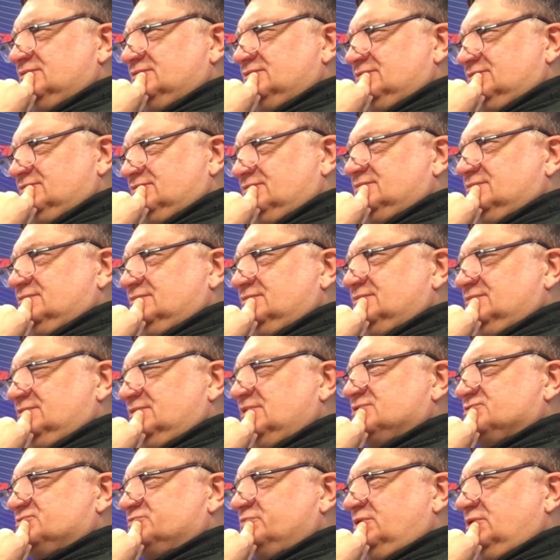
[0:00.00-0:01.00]
Э, с молоком,
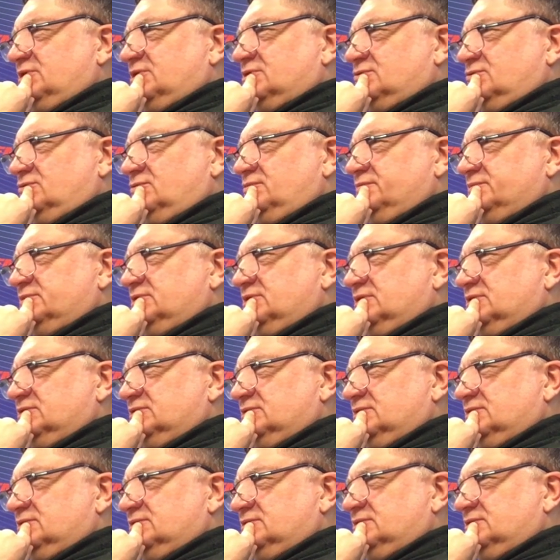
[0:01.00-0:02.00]
да, с вот молоком, да,
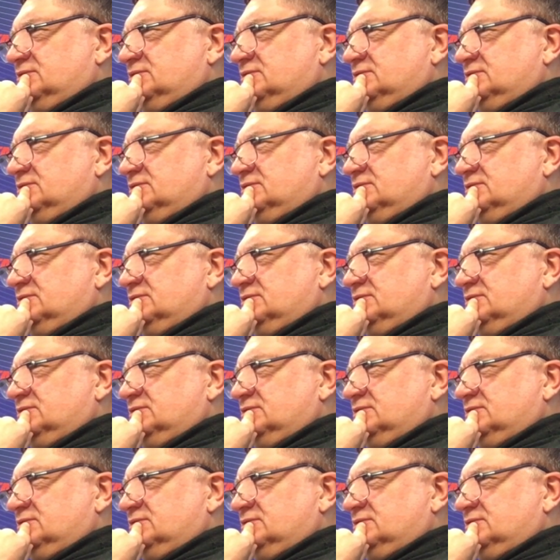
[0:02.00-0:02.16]
такое. да, да.